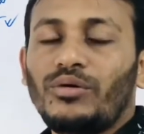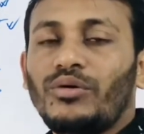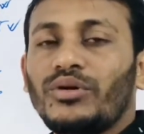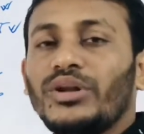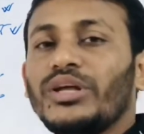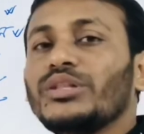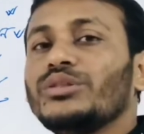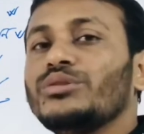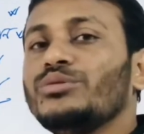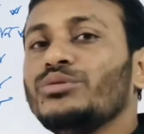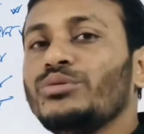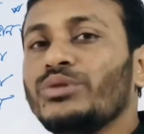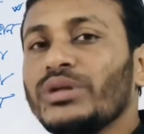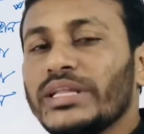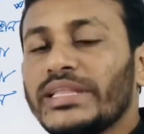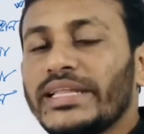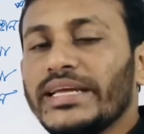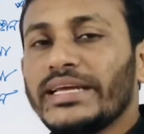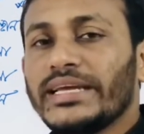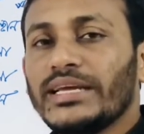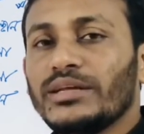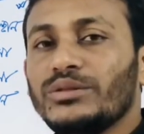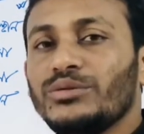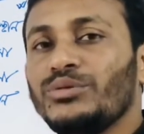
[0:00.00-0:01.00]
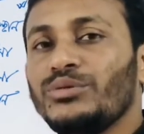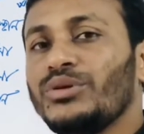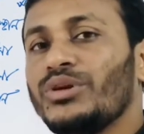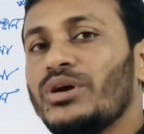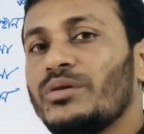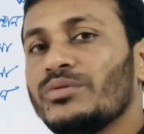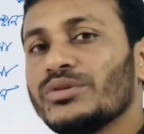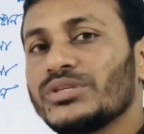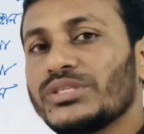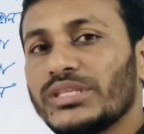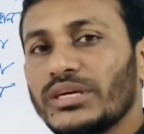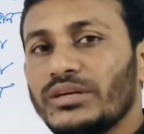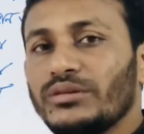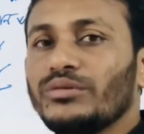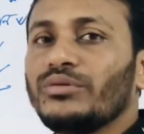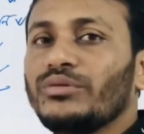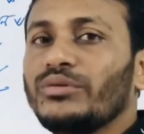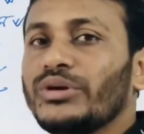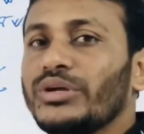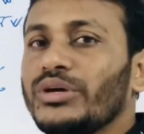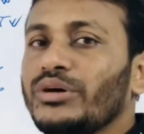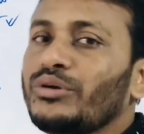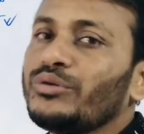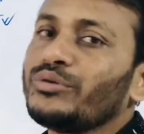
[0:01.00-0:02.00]
অনেক দূরে থেকে দূরে অবস্থান
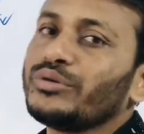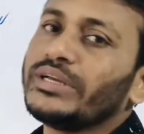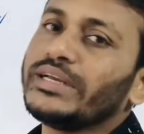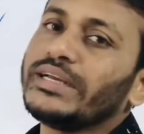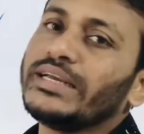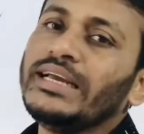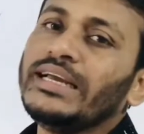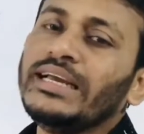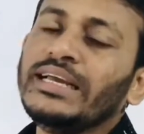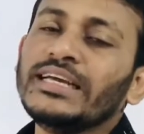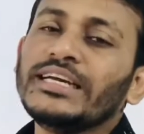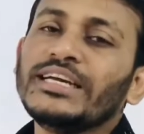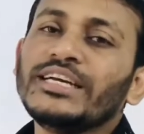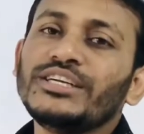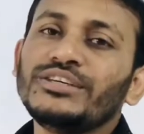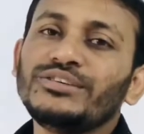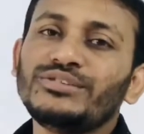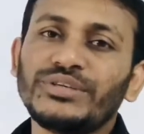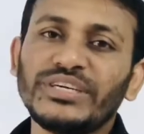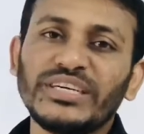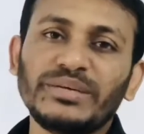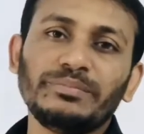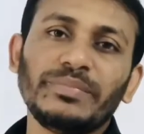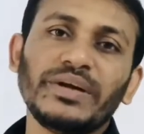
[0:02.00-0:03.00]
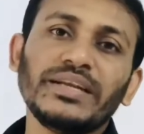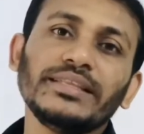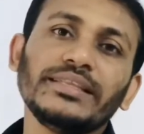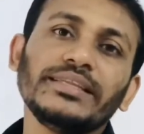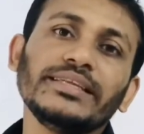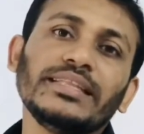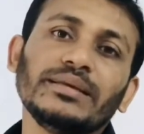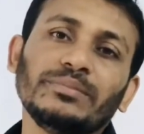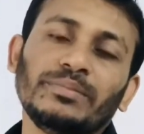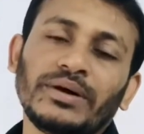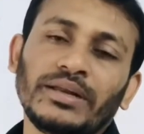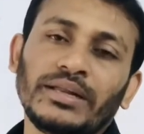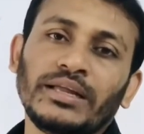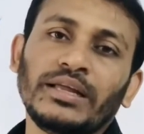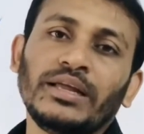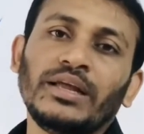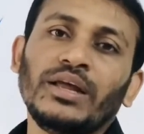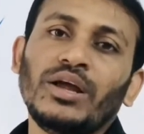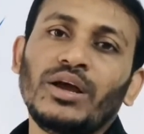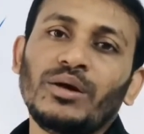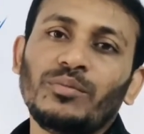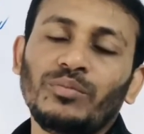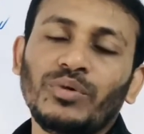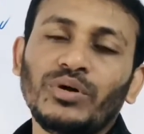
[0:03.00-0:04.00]
করেও রোগীকে ট্রিটমেন্ট দিতে পারে
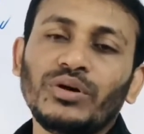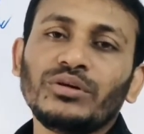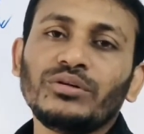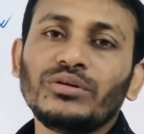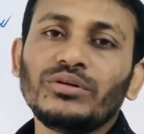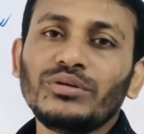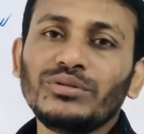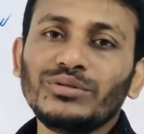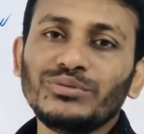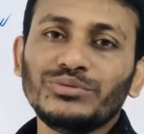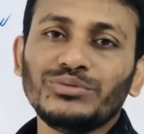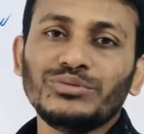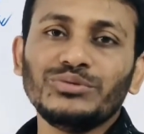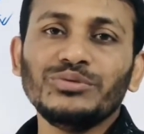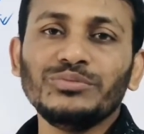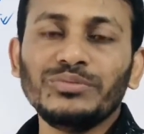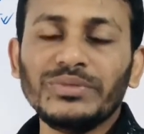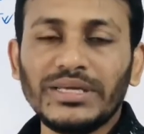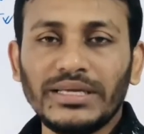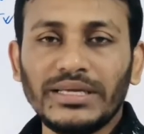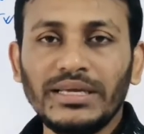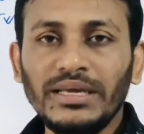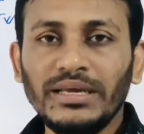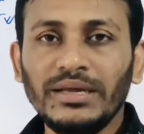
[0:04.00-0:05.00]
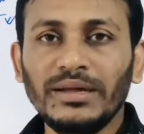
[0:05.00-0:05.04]
মনে করো তুমি